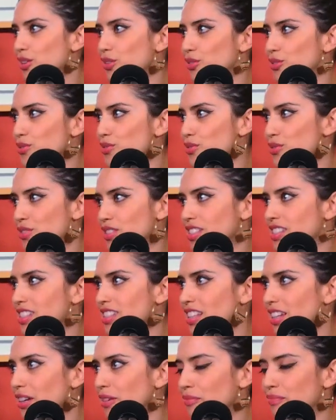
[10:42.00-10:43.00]
y los,
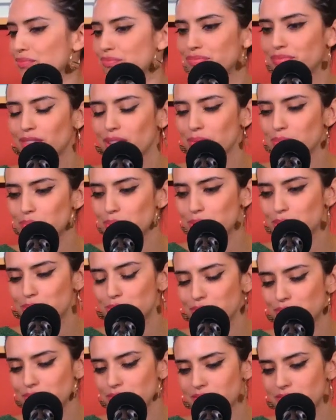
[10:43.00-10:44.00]
este,
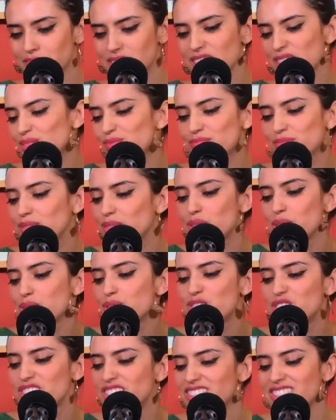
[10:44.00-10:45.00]
pues sí,
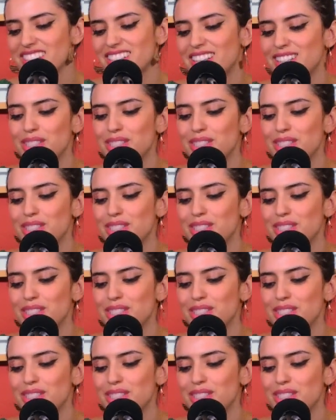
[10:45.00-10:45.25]
los chistes,